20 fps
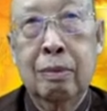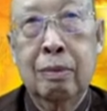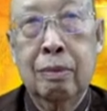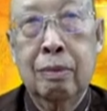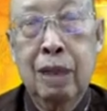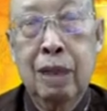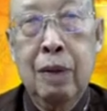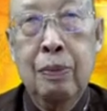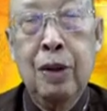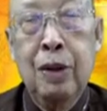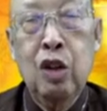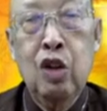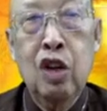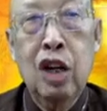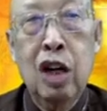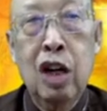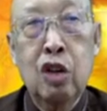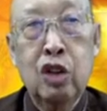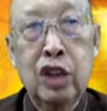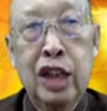มันก็เป็นของ
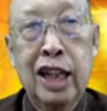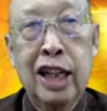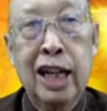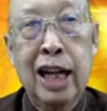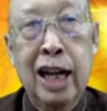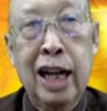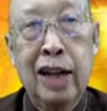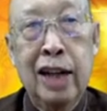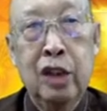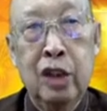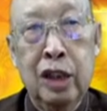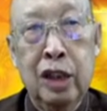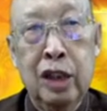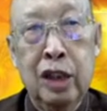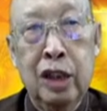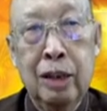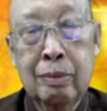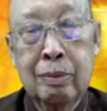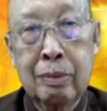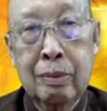เขาใจง่ายๆดอกอันนี้
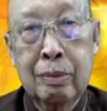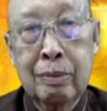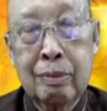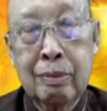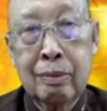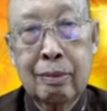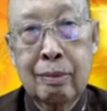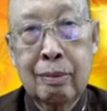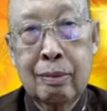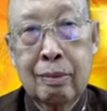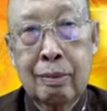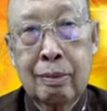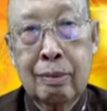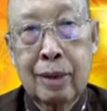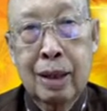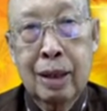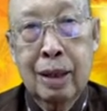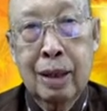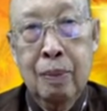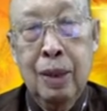
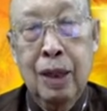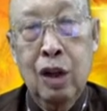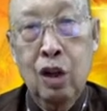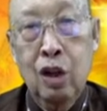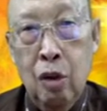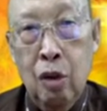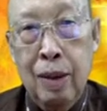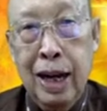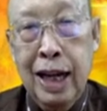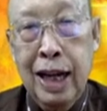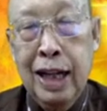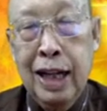เพื่นเอาลงมาให้